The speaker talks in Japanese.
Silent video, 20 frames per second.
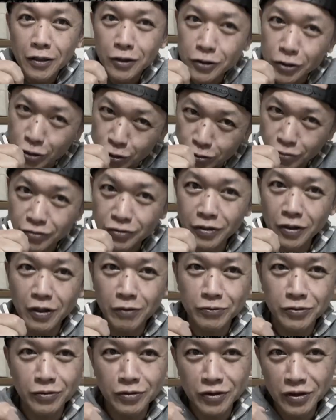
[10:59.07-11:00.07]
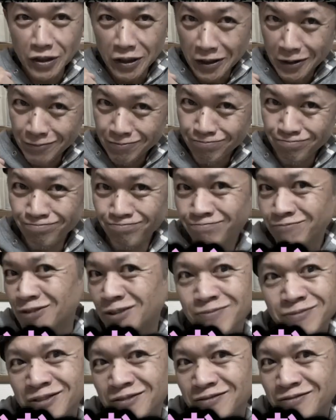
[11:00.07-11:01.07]
ニンニクみたいな周りを気
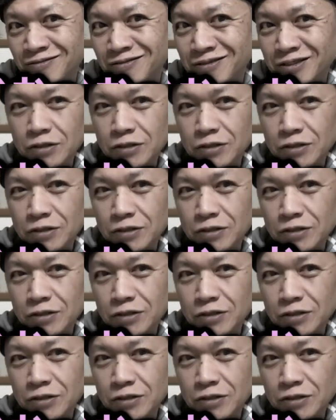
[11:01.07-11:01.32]
にしなきゃ